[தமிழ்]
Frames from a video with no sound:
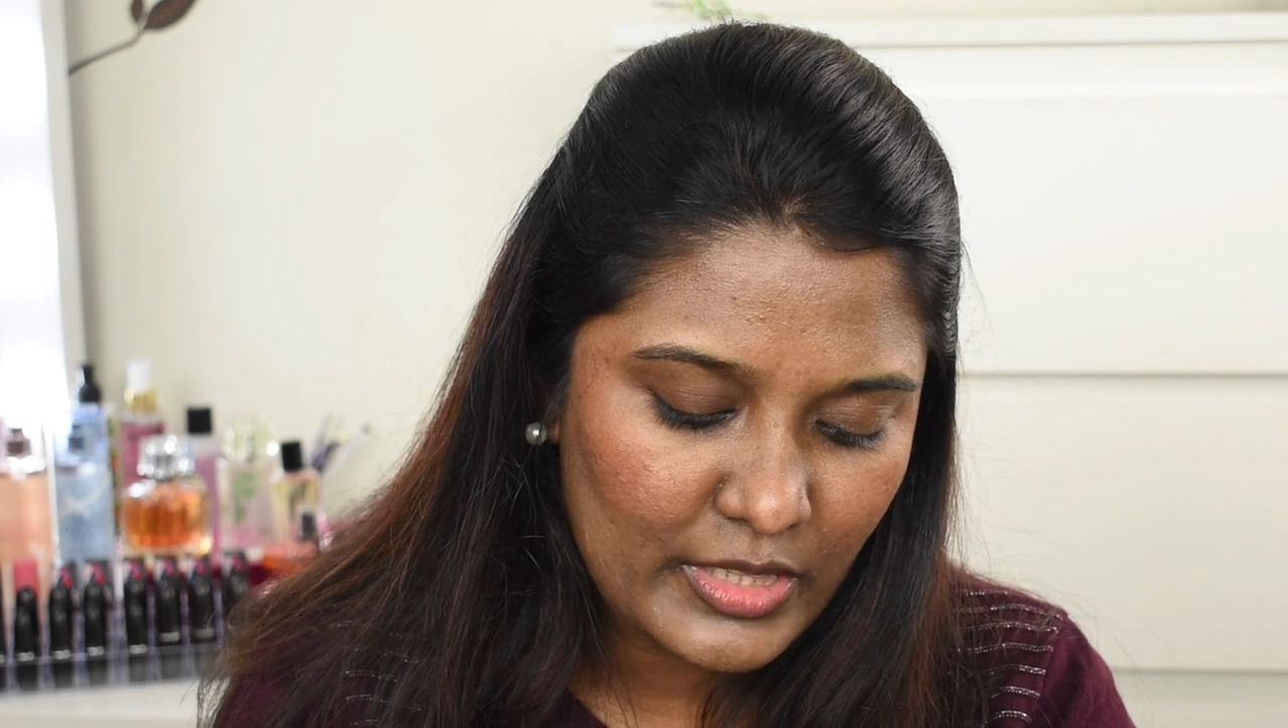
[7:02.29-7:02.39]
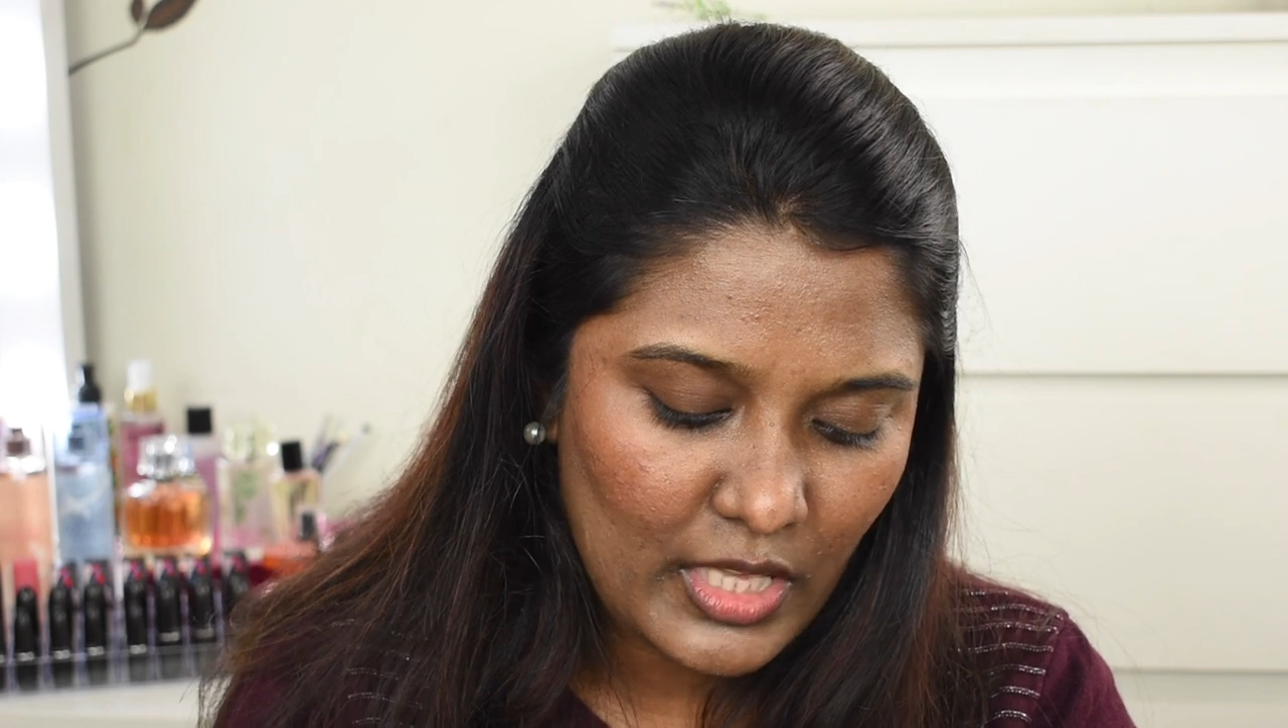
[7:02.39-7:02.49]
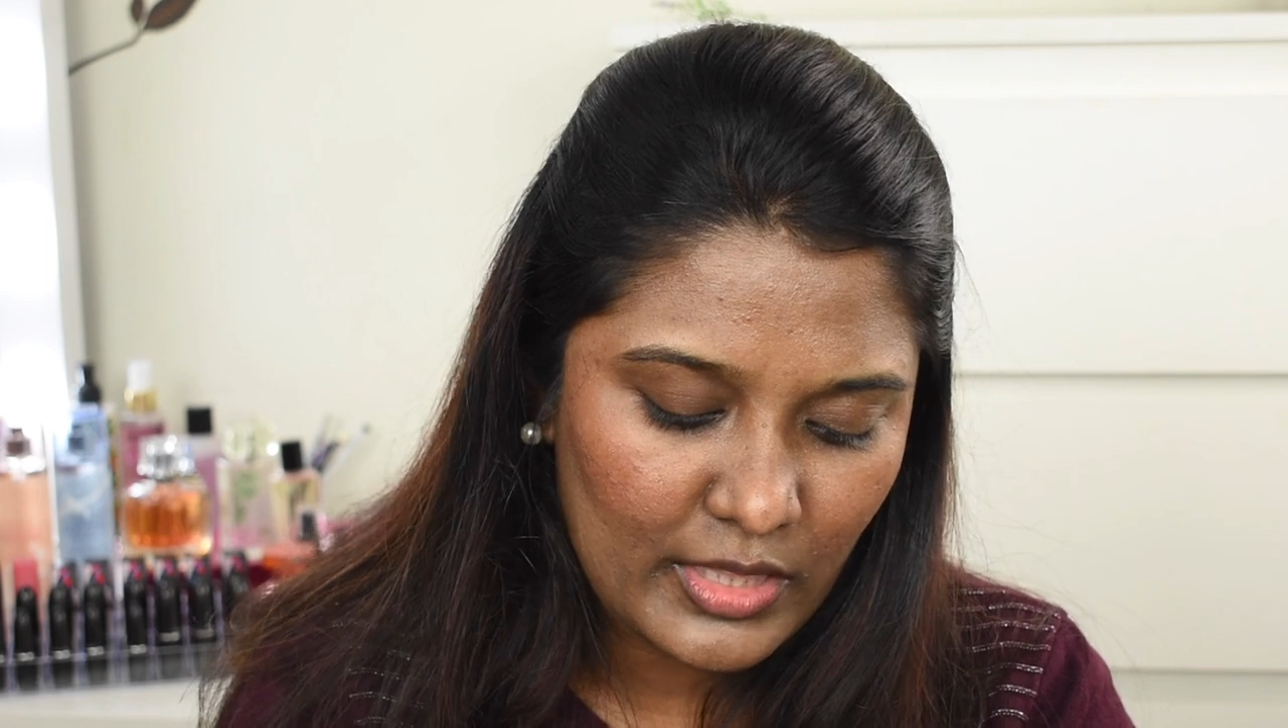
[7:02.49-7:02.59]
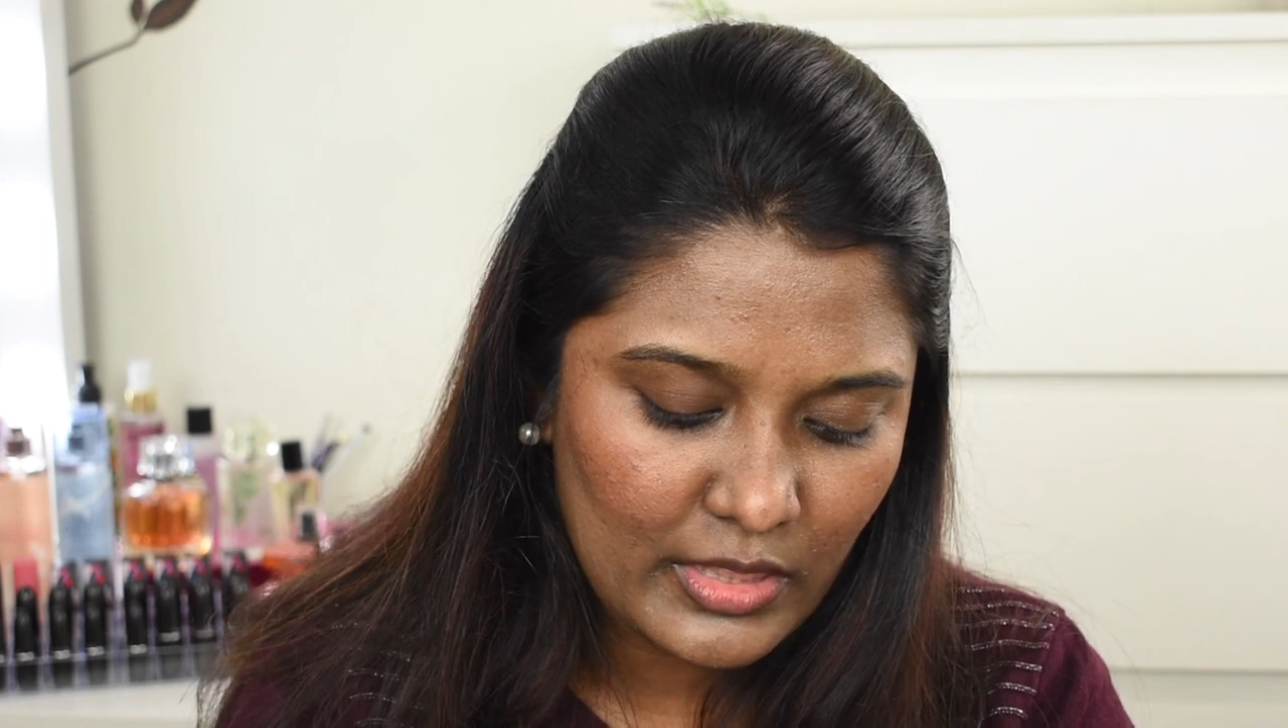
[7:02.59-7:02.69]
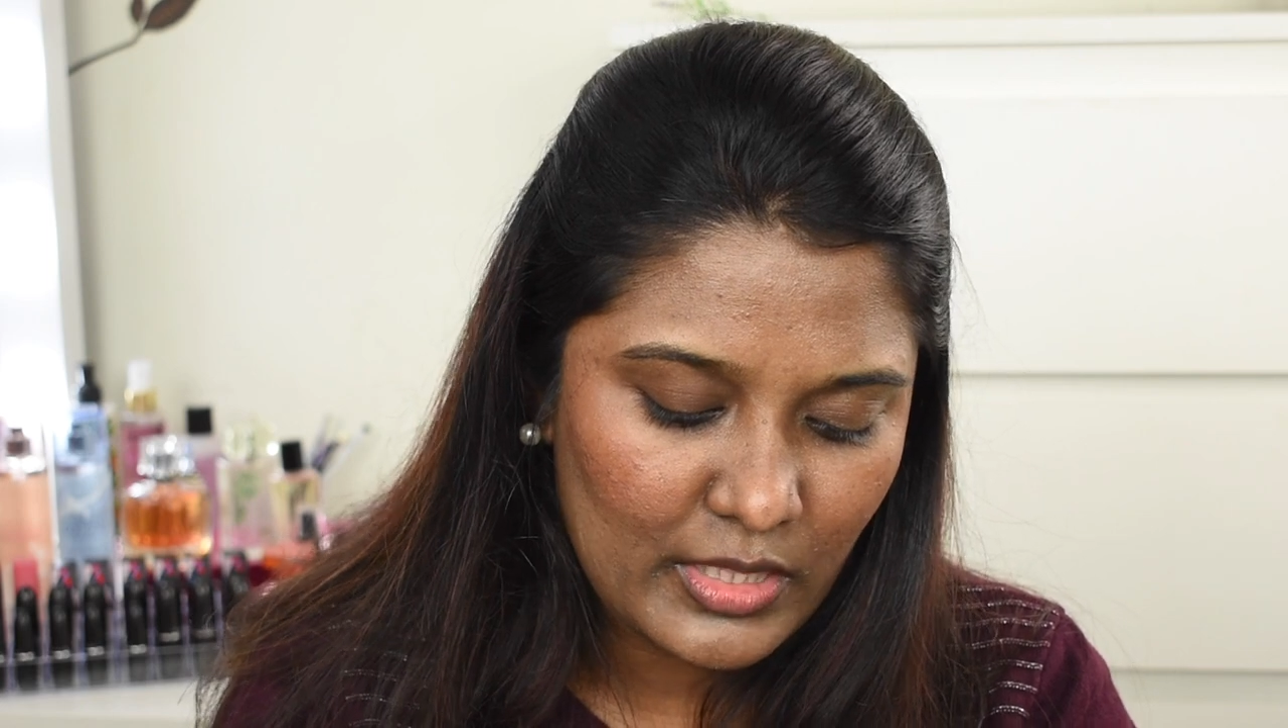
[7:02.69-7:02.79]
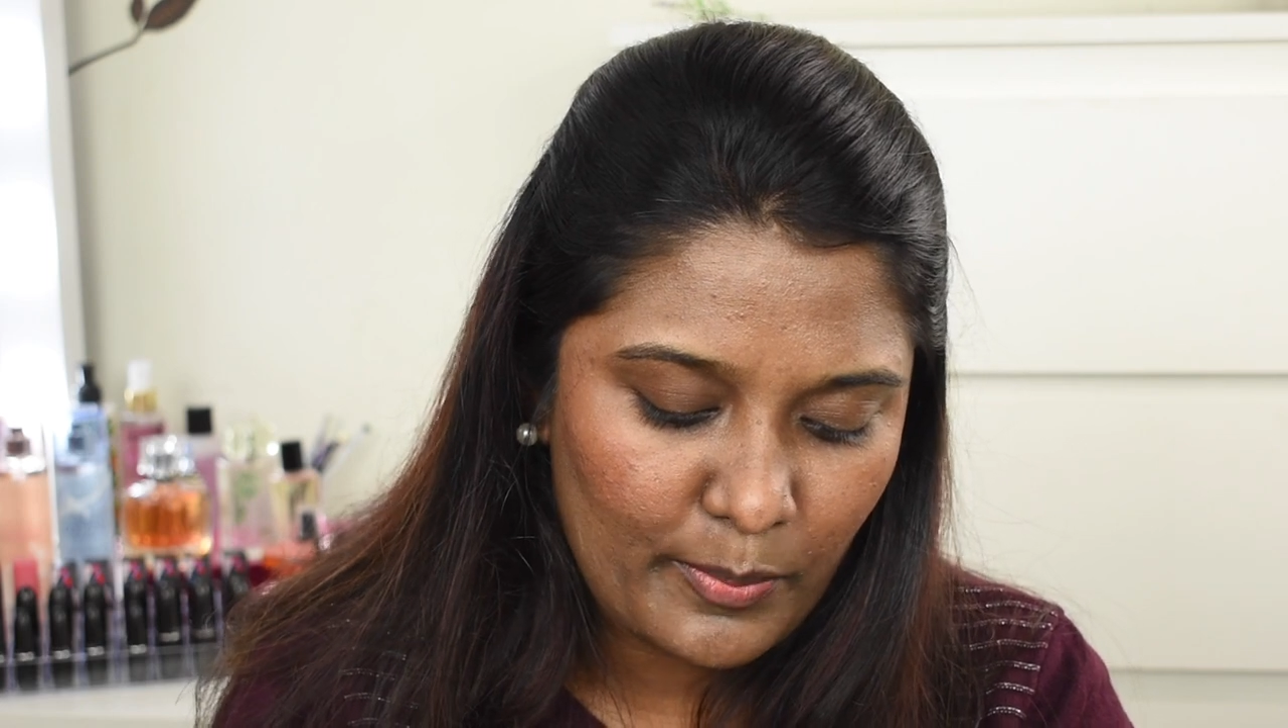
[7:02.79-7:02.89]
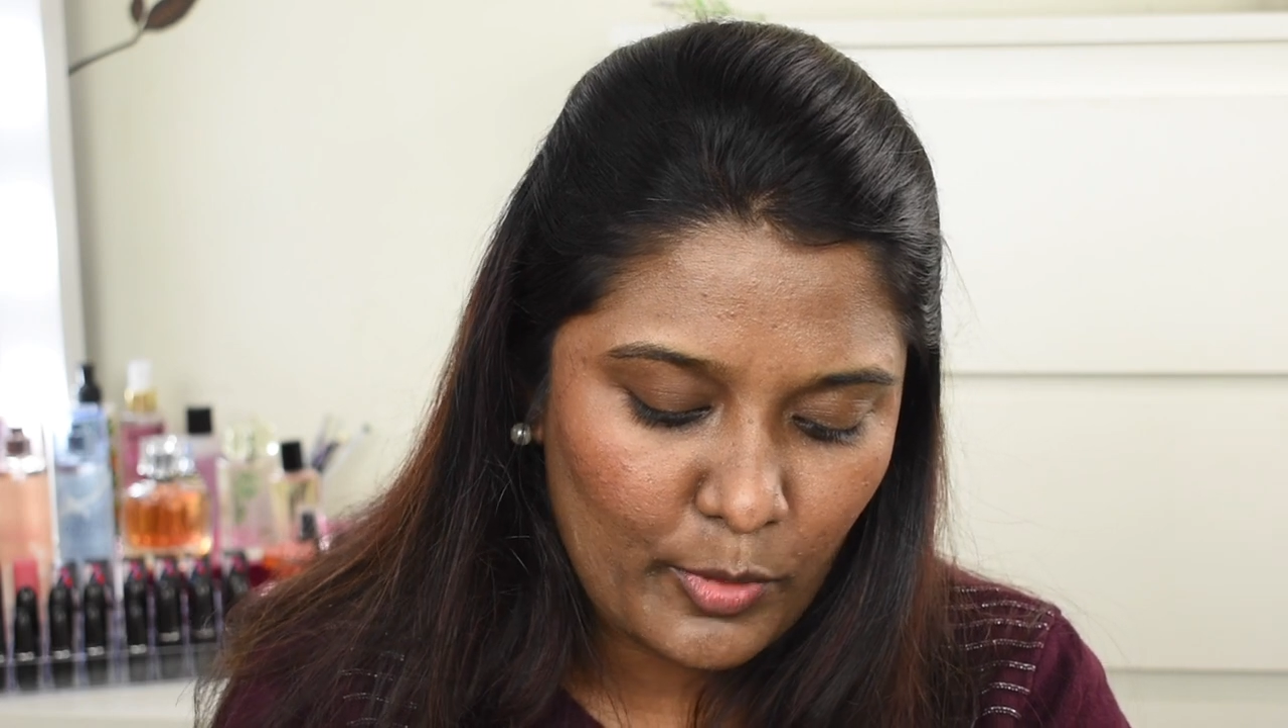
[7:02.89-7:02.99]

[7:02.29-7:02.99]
வந்து அந்த